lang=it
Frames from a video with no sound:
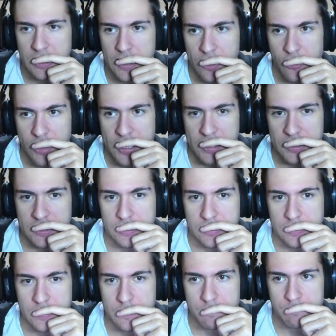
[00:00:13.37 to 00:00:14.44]
Allora,
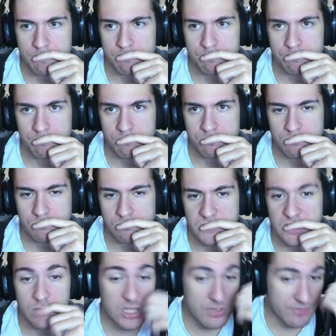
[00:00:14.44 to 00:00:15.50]
um,
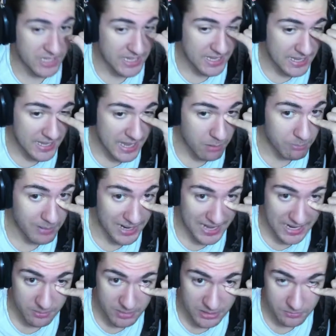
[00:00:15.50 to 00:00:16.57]
devo dirvi che è un
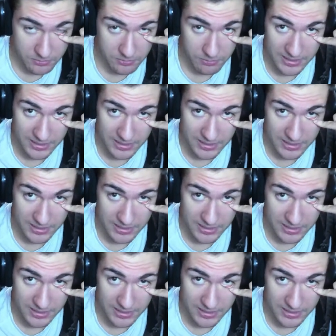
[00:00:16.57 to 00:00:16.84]
bell'anime,